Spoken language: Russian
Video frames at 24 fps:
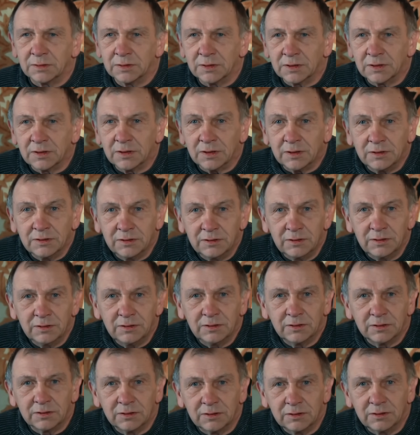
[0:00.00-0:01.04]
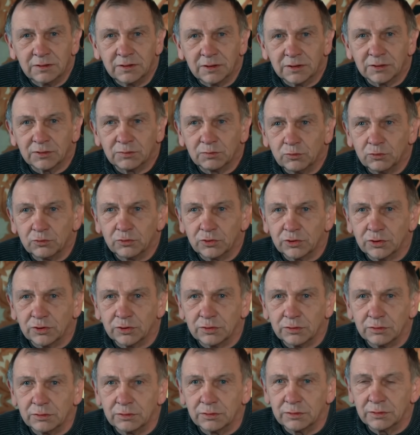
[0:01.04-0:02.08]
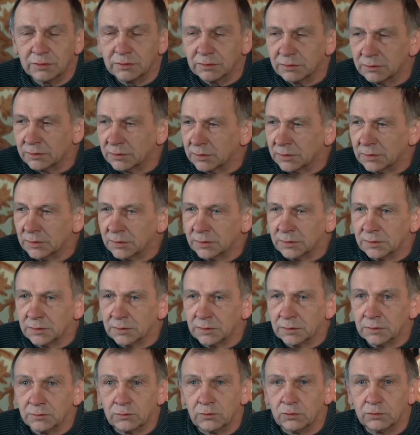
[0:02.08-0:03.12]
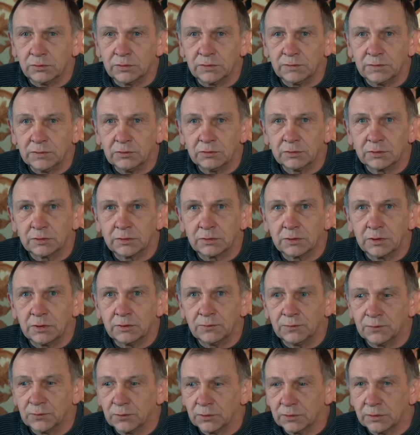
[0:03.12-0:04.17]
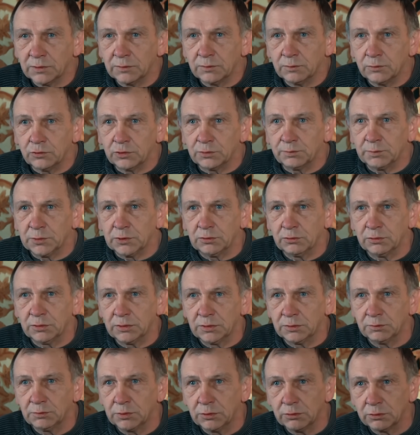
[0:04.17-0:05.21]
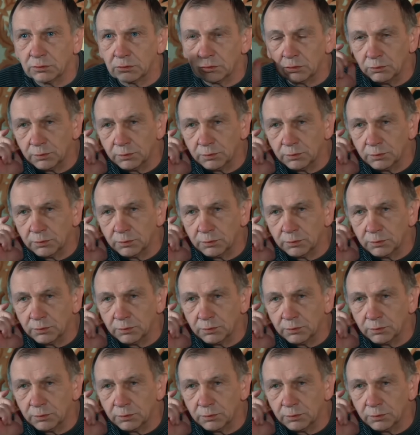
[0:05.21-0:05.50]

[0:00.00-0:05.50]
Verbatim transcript: на карантине сидят с муж с женой. И вдруг звонок телефонный. Муж подходит, берет